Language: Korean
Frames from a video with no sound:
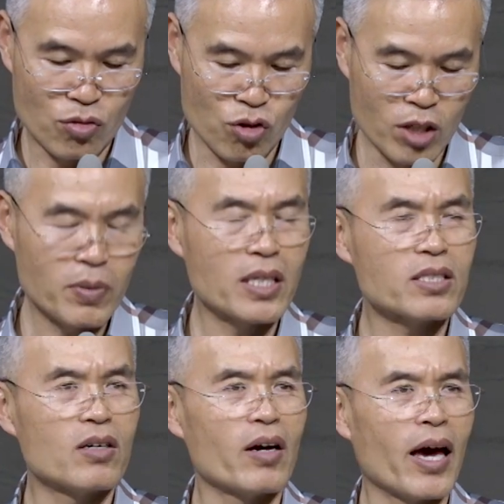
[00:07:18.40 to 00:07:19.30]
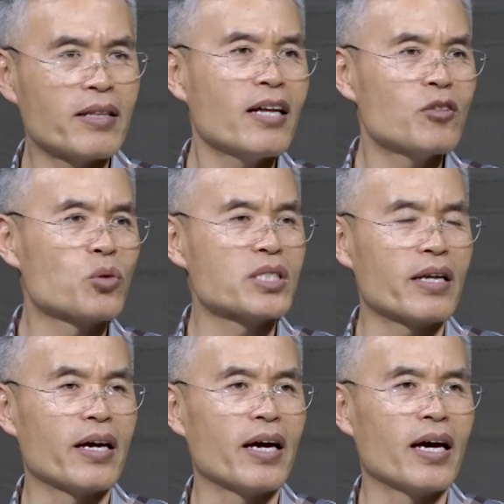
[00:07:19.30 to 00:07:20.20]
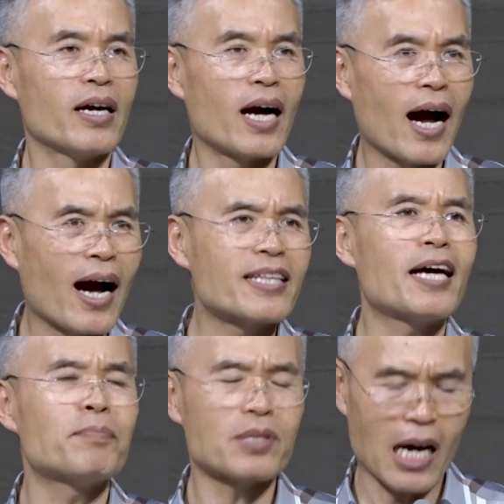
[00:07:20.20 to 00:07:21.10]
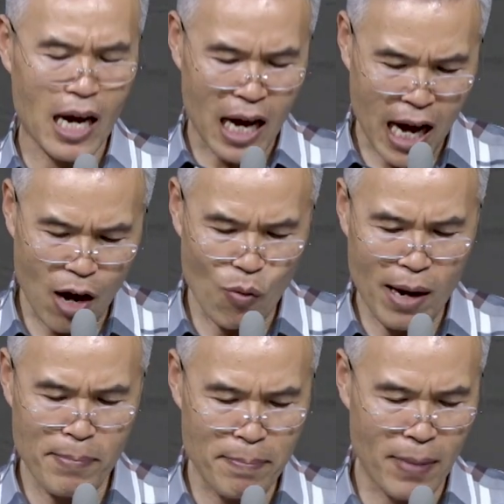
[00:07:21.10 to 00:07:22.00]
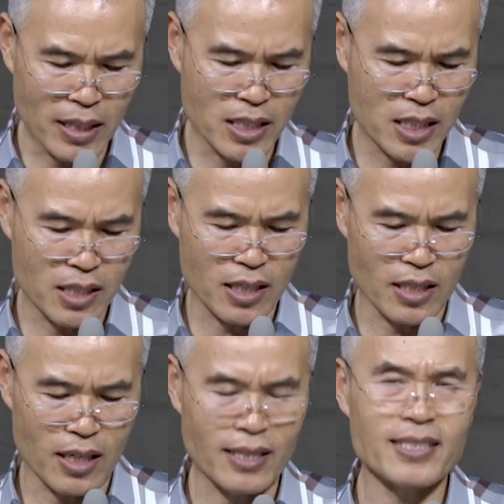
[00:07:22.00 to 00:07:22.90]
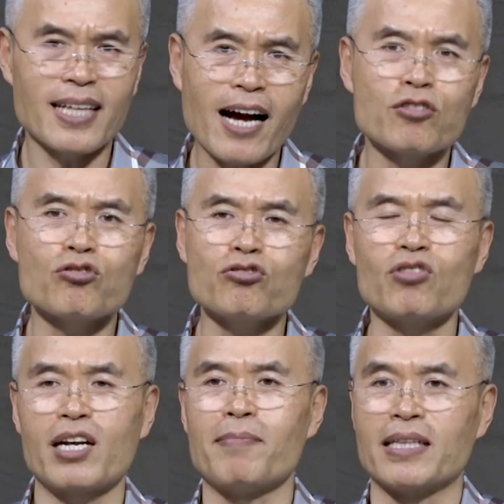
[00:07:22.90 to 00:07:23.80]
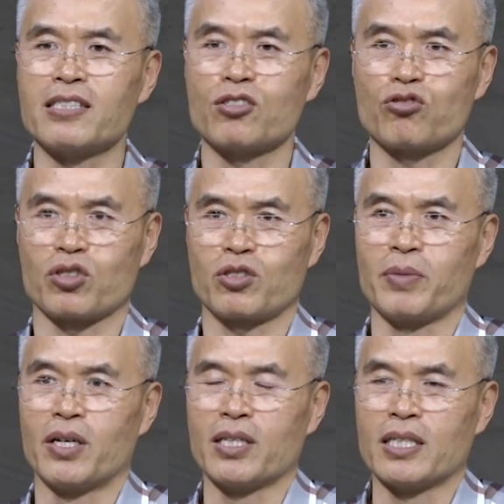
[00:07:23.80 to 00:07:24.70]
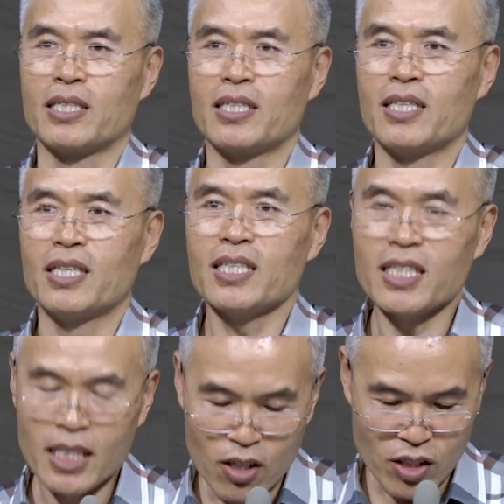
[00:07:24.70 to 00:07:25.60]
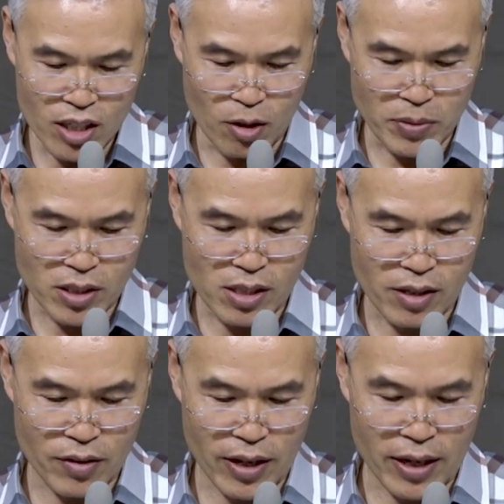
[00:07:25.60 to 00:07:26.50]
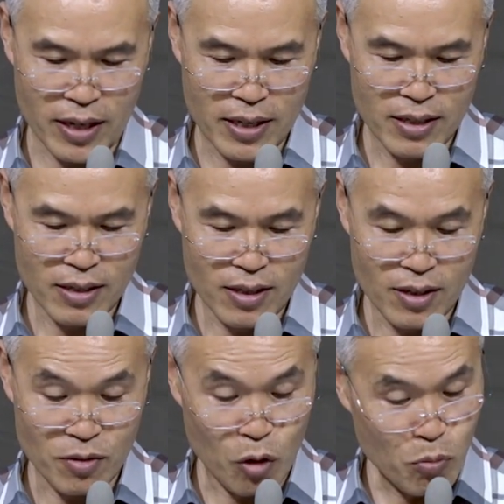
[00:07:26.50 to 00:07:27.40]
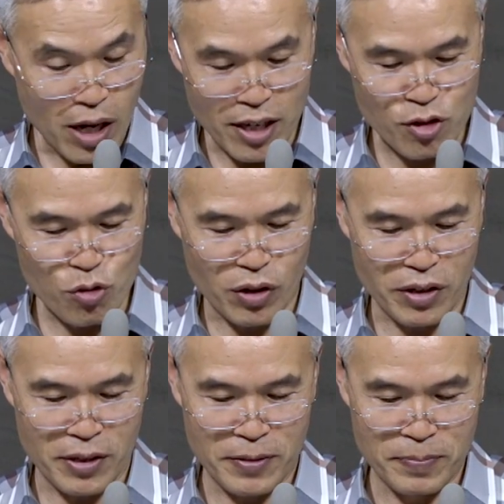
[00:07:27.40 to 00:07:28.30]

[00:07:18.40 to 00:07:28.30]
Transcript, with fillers: 주님께서 에덴 농산에 아담과 하와만 만드시는 게 아니라 땅꾼도 하나 만들어 두셨으면 이런 일이 없었을 텐데 너무 아쉬워요.